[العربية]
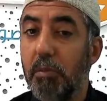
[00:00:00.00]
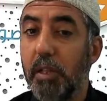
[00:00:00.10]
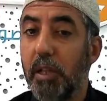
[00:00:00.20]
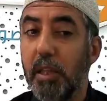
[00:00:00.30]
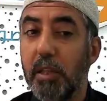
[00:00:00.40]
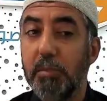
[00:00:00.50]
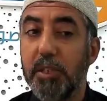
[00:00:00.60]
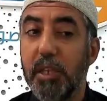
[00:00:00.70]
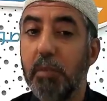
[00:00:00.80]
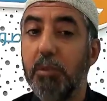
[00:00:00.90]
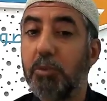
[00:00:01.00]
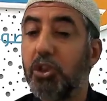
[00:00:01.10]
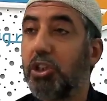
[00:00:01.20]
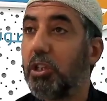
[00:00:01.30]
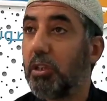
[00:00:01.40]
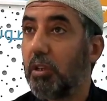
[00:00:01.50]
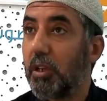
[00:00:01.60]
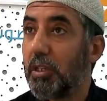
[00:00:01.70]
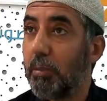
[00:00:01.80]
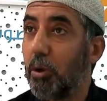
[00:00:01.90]
معناتها هذه الميزانيه منين باش تجي
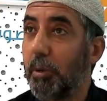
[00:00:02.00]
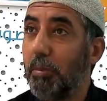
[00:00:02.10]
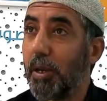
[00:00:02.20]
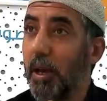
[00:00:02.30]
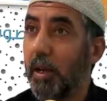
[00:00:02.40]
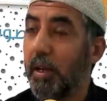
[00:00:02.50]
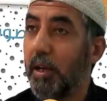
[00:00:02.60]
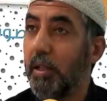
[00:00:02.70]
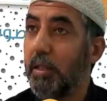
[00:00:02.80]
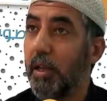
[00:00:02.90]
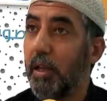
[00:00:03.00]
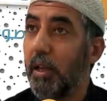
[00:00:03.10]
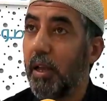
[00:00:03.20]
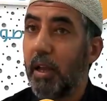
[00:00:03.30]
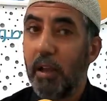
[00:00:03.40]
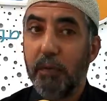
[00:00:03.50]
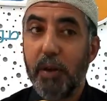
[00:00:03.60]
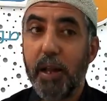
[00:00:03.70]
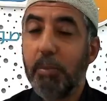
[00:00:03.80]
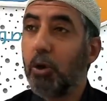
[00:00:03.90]
47 مليار احنا عندنا
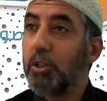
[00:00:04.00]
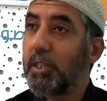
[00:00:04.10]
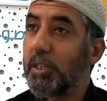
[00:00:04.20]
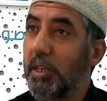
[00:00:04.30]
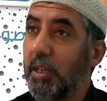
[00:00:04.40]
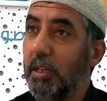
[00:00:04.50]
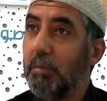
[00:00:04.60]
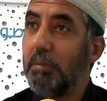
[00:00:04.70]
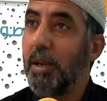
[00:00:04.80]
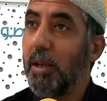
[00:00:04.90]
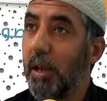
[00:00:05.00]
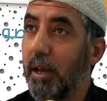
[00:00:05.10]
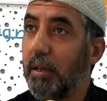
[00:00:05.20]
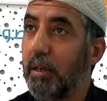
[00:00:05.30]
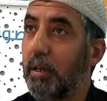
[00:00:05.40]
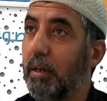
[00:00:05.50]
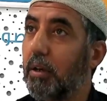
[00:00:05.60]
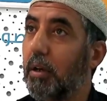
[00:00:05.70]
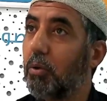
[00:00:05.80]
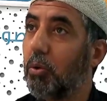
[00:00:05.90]
في ال 94 مليار
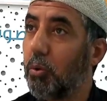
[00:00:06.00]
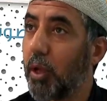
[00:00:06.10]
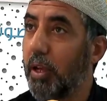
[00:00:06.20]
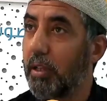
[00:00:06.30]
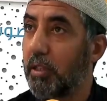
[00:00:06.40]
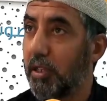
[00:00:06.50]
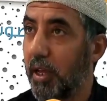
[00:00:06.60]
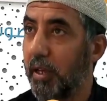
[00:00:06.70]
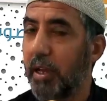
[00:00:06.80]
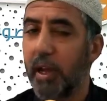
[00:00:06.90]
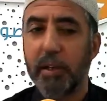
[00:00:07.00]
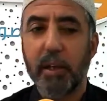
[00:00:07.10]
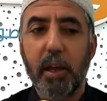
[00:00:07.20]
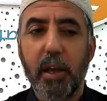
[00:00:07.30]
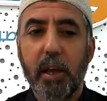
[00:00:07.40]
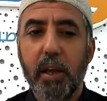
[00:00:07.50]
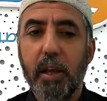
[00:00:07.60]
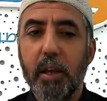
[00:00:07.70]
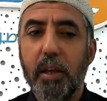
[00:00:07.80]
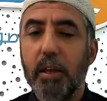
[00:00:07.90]
قروضات دينار يعني
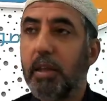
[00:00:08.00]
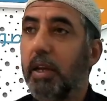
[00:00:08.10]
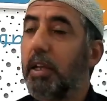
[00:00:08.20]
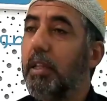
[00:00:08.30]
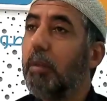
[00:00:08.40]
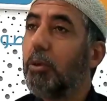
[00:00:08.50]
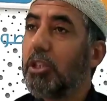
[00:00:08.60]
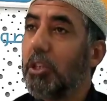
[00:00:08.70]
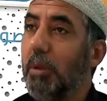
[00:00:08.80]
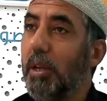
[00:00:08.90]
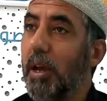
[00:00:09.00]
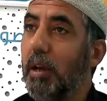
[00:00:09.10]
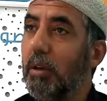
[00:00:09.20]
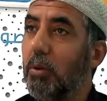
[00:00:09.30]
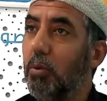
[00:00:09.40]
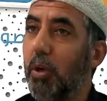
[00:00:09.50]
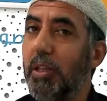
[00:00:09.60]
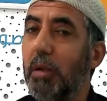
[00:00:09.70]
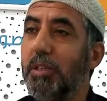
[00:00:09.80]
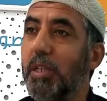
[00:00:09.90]
آه اذا كان عندنا 94 مليار
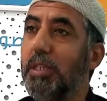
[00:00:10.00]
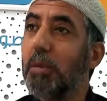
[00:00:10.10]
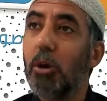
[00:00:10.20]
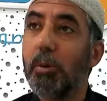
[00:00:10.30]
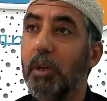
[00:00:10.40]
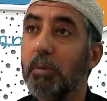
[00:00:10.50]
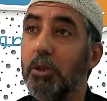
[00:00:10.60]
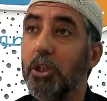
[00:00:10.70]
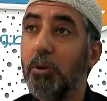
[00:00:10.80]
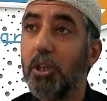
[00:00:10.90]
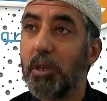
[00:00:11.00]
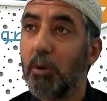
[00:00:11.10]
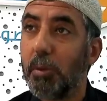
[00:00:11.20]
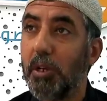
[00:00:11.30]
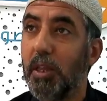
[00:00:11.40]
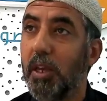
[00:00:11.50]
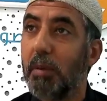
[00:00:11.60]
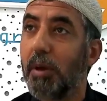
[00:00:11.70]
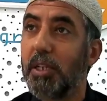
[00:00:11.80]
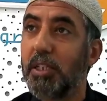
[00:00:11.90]
وعندنا الميزانيه 47 منين يجيبوها 47 اذا
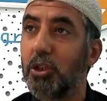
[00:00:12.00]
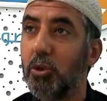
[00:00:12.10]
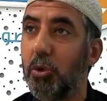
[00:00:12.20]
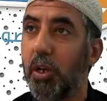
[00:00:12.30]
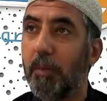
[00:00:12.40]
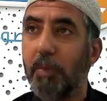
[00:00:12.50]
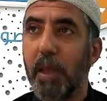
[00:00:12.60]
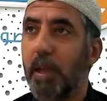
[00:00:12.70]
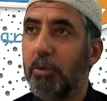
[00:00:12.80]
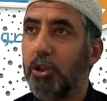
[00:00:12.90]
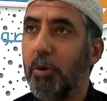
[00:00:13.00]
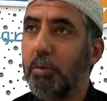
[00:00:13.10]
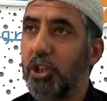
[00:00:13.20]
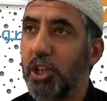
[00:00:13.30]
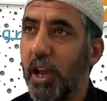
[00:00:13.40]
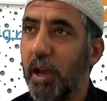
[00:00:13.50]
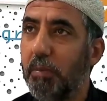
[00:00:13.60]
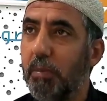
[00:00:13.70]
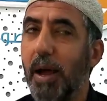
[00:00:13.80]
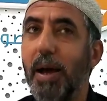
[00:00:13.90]
كان ما خلصناش ديوننا باش يجيبوها من
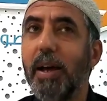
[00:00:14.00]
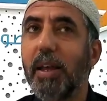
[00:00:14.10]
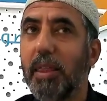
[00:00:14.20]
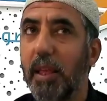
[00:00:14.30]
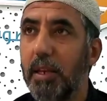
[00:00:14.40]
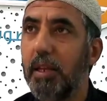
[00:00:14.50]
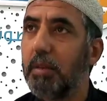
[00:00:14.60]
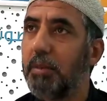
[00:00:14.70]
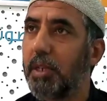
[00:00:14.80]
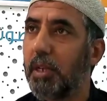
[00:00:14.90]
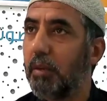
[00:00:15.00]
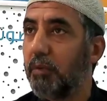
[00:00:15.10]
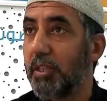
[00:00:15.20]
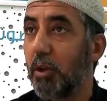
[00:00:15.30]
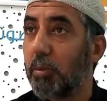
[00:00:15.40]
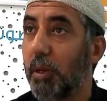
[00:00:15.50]
الشعب اكثريه الميزانيه في